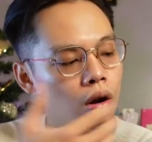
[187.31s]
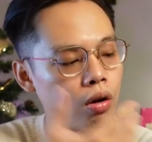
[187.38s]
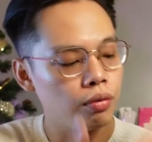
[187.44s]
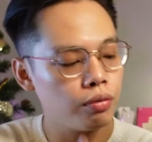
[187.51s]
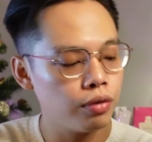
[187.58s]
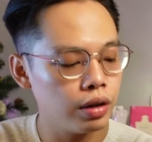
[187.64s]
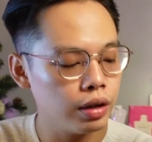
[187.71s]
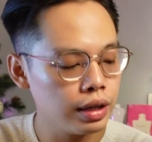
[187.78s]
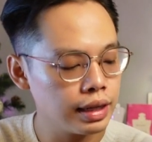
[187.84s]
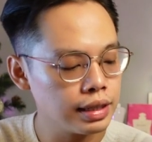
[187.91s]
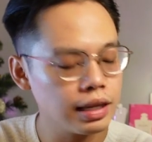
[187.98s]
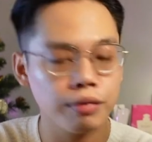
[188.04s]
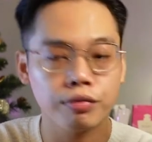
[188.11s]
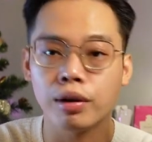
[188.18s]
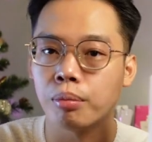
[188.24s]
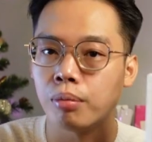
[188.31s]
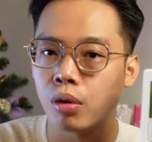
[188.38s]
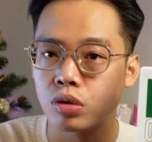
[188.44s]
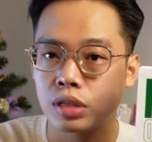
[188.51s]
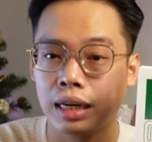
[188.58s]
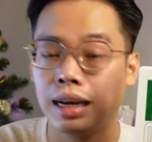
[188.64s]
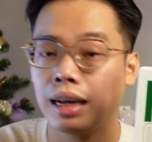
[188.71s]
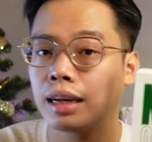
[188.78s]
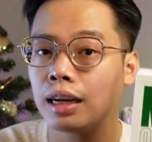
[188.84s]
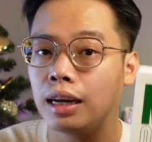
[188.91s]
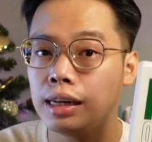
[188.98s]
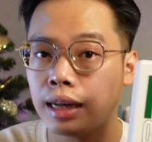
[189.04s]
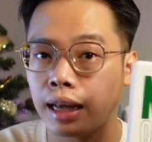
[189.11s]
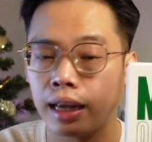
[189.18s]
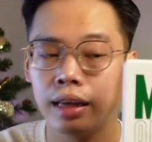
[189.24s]
còn với cái sản phẩm màu xanh lá
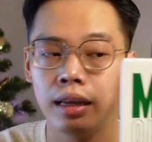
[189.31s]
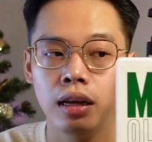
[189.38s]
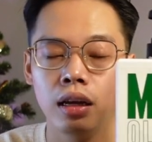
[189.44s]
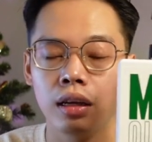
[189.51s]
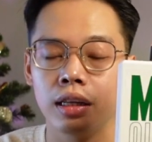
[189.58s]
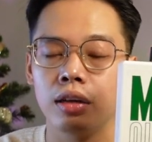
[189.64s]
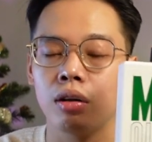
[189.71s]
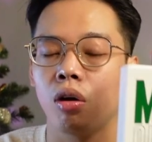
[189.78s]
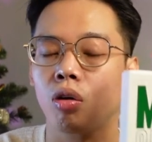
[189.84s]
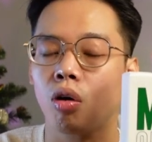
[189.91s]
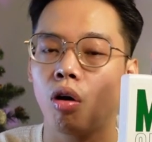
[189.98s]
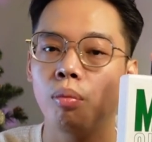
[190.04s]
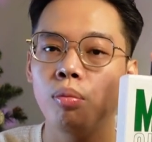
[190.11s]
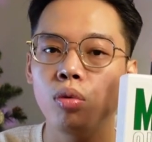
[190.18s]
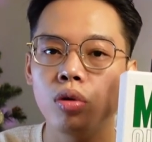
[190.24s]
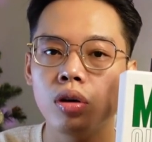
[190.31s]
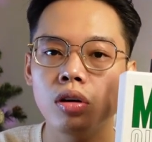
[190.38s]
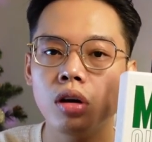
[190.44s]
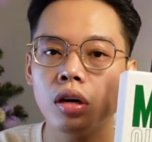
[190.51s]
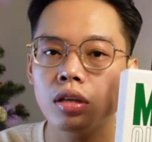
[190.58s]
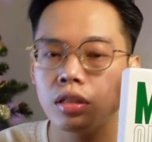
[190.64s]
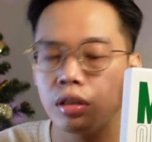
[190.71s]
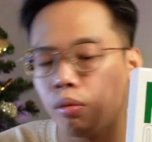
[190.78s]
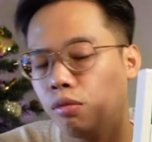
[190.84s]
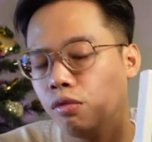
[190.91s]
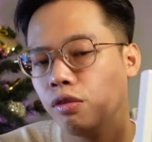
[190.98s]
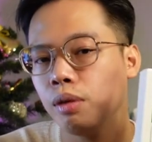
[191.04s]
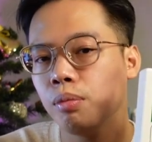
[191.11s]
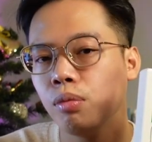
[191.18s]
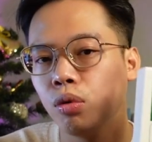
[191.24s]
cây này thì nó có mùi hương giống
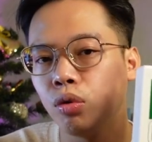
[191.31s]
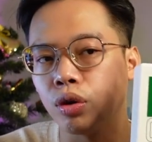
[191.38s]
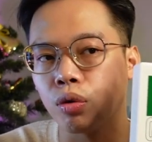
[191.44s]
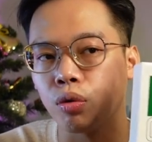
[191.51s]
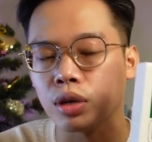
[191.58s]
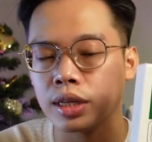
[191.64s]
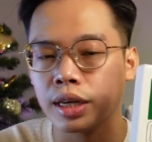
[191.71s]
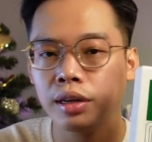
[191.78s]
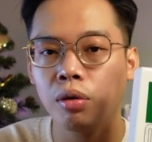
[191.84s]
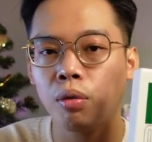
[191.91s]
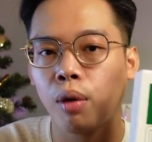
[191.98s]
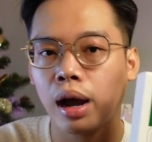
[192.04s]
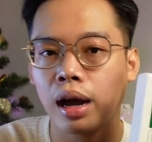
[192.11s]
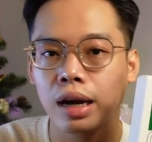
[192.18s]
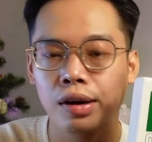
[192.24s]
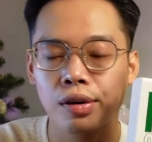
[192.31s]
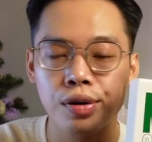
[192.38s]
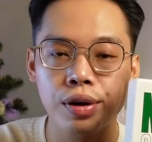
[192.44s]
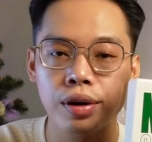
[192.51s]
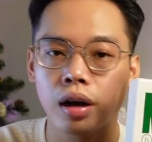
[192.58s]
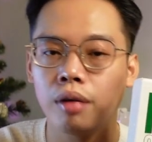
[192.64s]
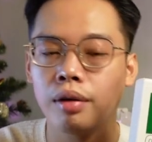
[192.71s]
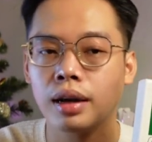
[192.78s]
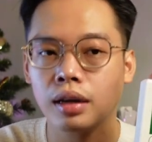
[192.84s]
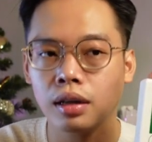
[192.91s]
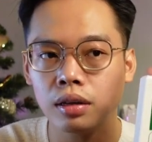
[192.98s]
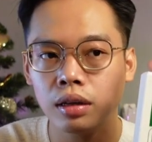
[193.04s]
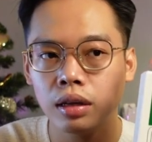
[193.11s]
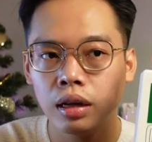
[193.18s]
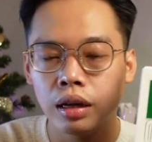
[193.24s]
với mùi của chai nước hoa Creed
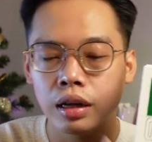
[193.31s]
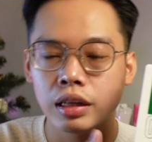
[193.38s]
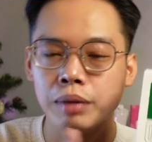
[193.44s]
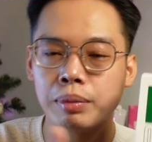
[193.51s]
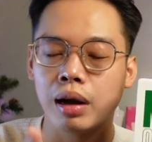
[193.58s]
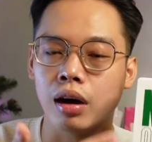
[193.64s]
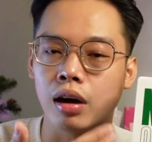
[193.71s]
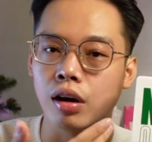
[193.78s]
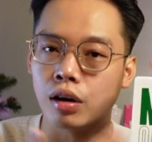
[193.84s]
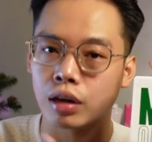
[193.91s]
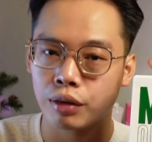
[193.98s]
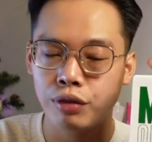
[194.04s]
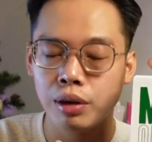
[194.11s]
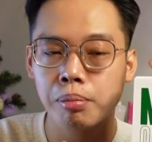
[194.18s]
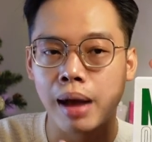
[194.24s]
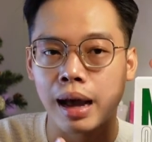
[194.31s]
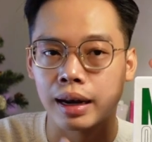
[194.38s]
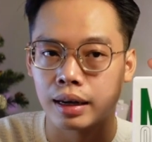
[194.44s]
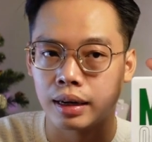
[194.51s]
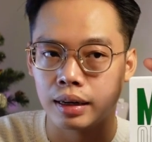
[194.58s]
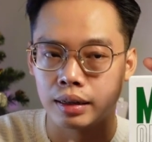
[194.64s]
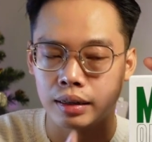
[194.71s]
Aventus nhưng mà ở cái phiên bản